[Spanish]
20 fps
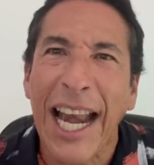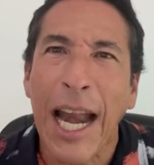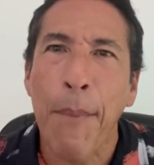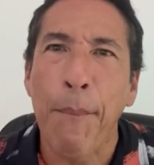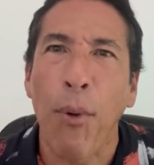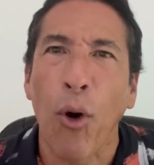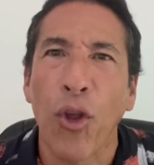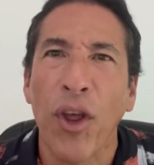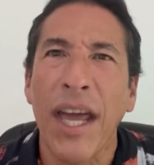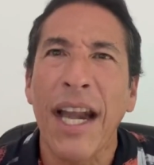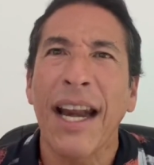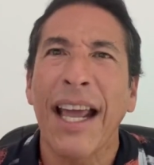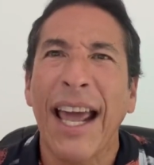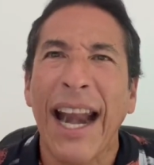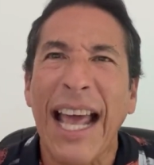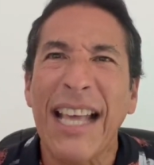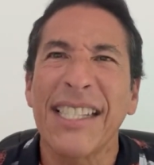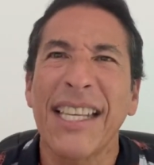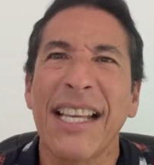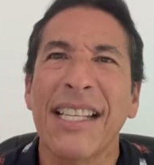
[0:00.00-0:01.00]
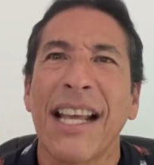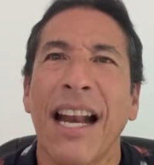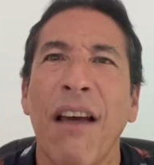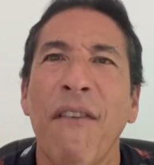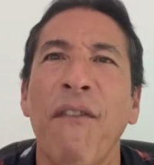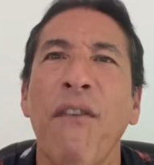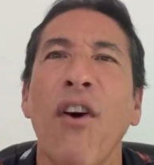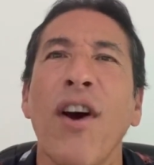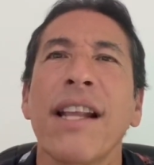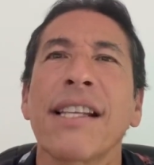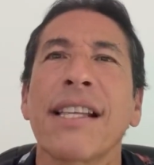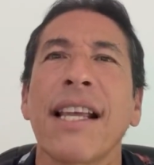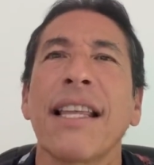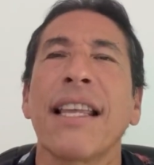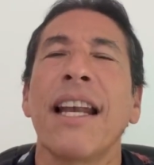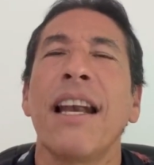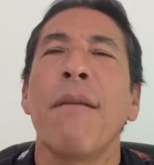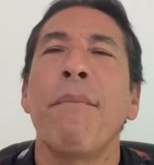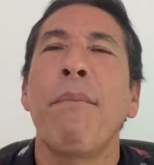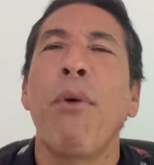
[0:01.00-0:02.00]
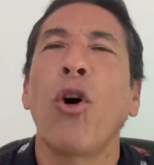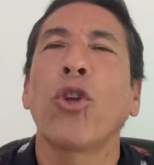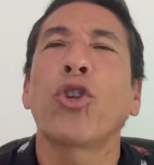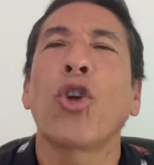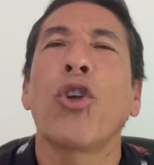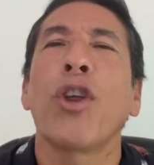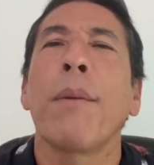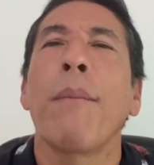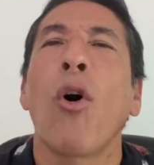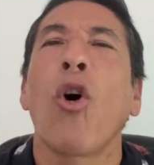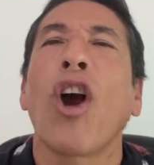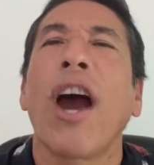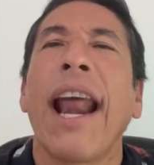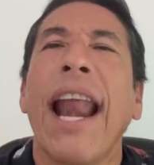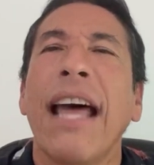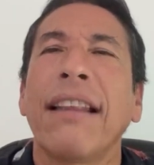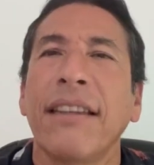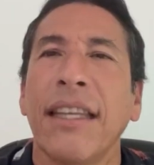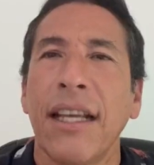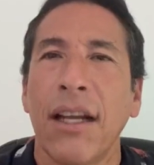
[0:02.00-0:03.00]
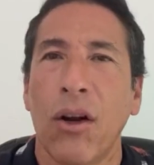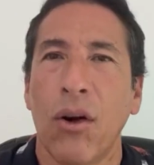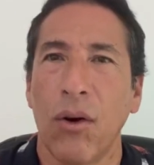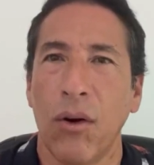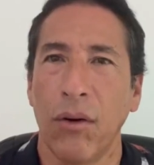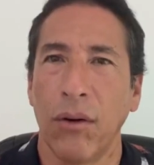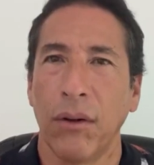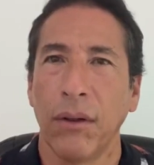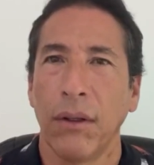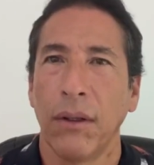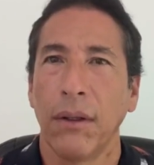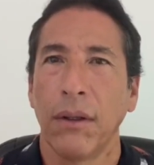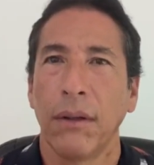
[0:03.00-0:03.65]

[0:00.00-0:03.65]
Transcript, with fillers: el poder gracias a la fuerza del voto democrático,